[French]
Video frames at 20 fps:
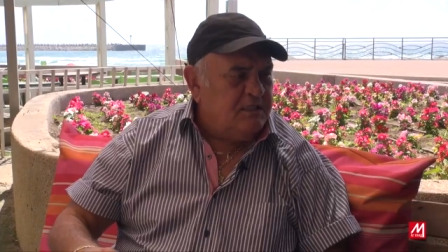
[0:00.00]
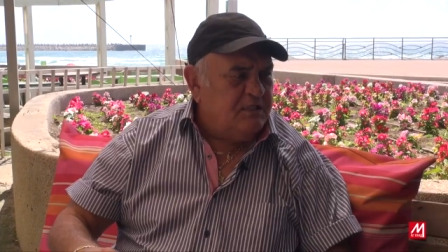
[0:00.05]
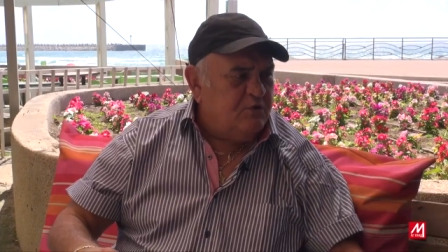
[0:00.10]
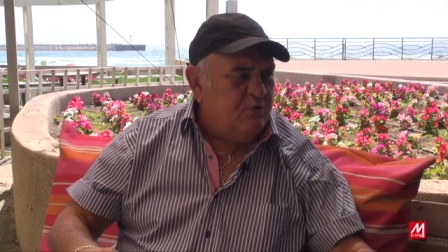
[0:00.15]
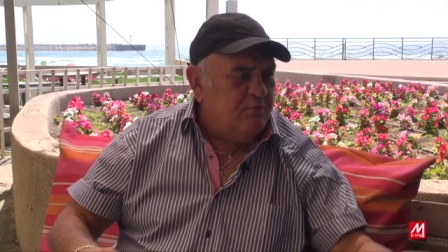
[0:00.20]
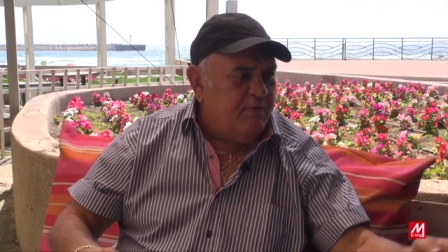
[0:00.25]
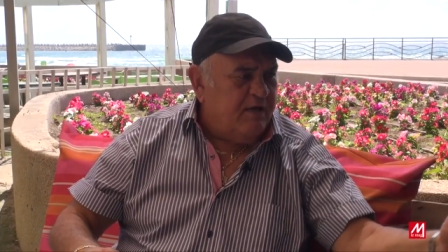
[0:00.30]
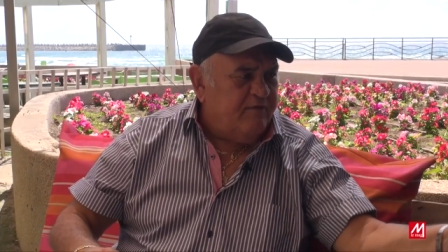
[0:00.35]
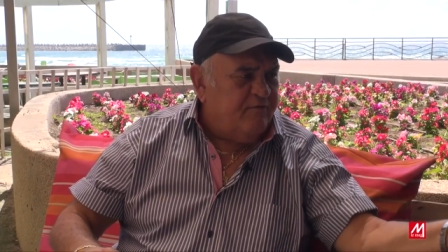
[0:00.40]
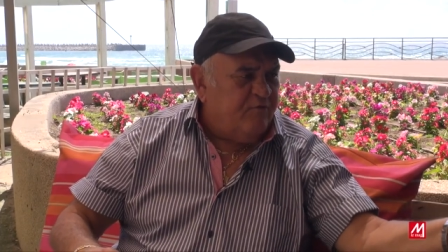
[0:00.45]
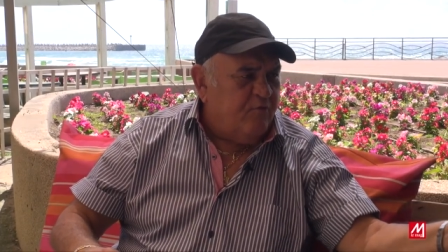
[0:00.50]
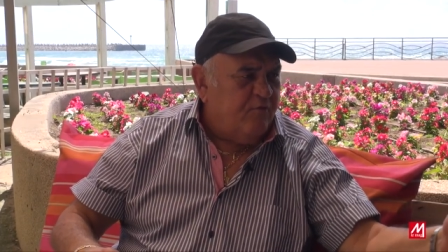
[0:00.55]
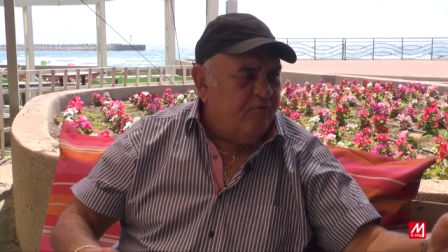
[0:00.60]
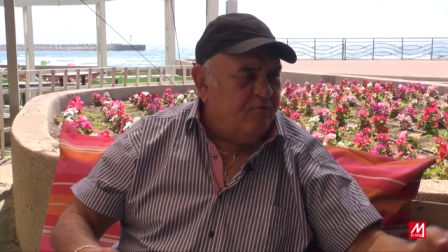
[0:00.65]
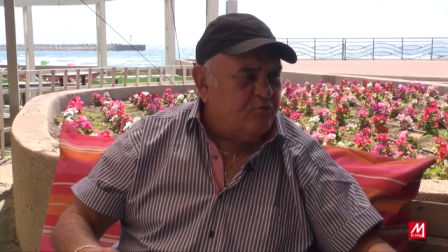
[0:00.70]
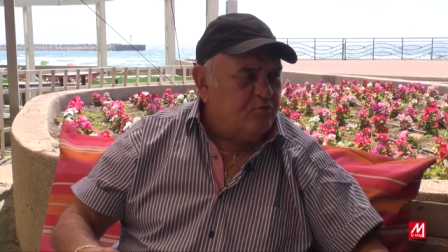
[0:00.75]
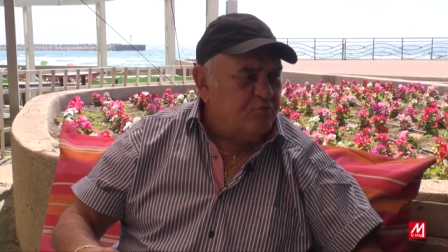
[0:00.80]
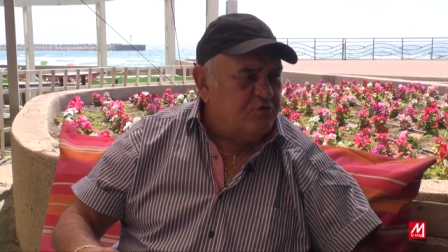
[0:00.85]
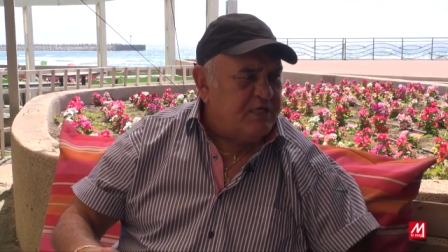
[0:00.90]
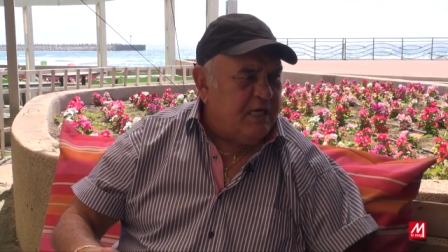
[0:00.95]
Si demain,
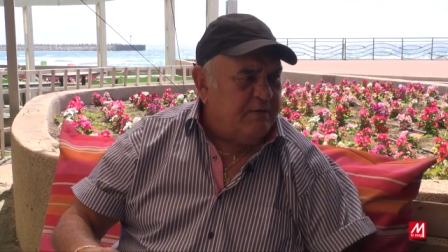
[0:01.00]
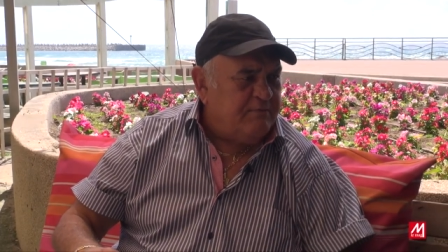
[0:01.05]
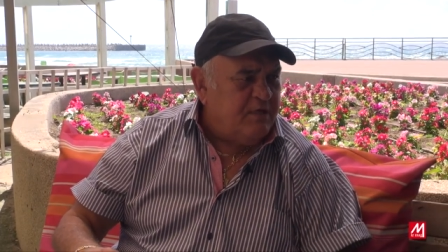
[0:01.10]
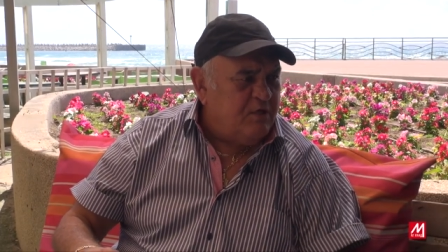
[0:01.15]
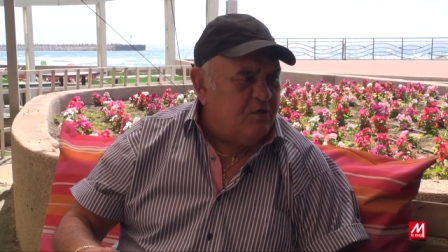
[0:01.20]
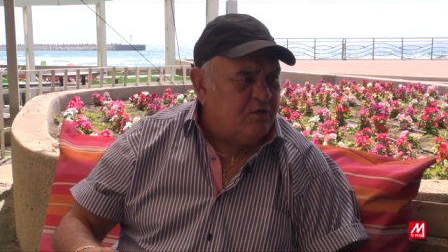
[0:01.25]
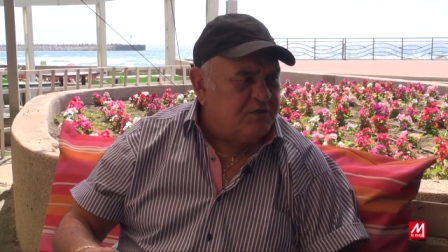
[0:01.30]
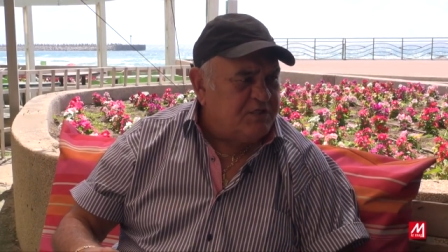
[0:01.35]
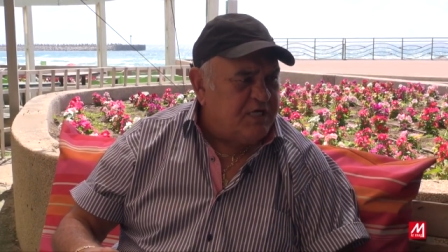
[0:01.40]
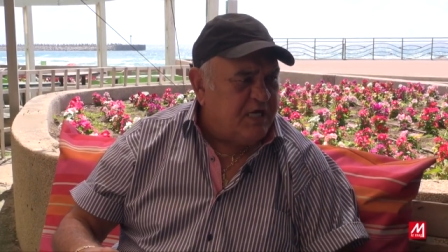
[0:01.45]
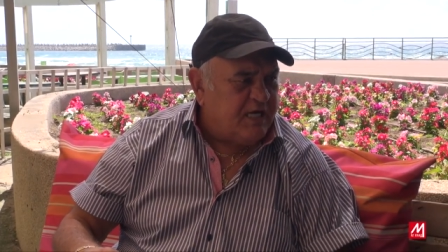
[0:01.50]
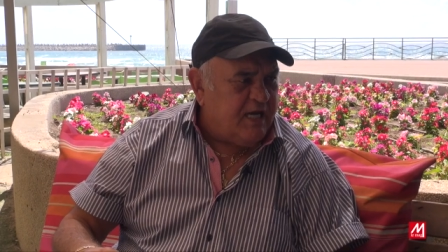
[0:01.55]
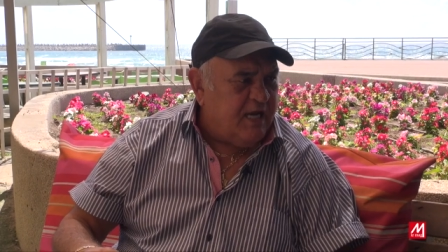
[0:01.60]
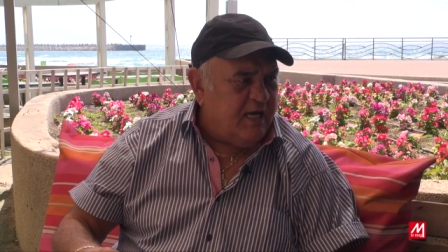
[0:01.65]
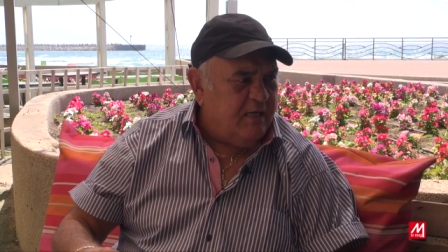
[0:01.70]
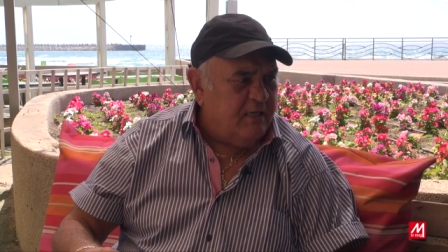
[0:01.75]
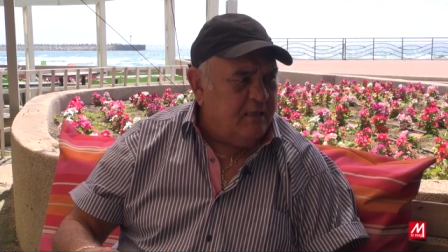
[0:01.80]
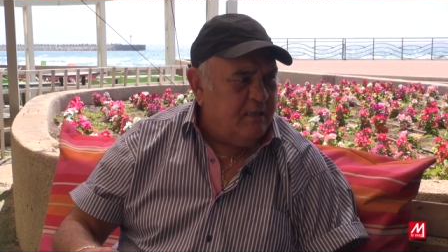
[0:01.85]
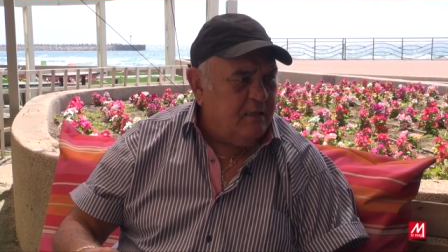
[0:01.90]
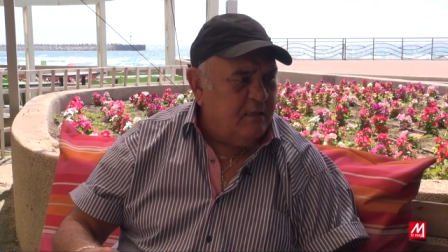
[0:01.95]
vous, vous touchez un million de
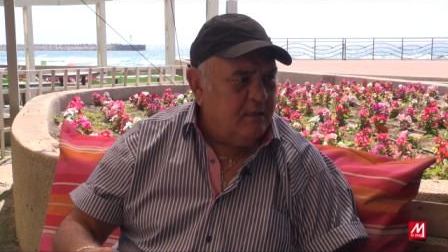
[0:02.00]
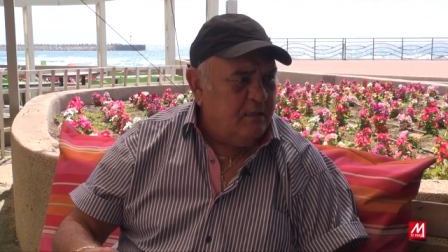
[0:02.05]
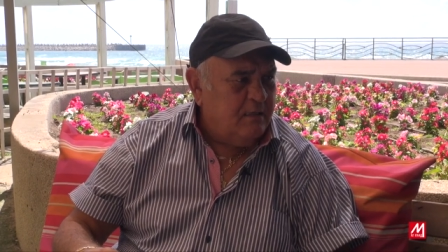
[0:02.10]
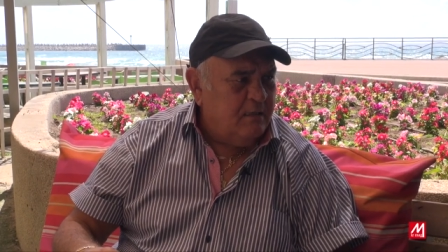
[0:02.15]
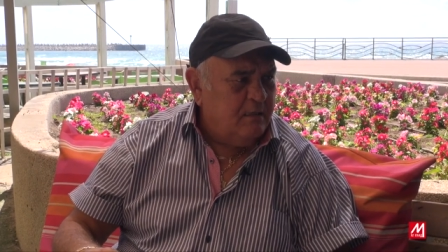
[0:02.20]
shekels,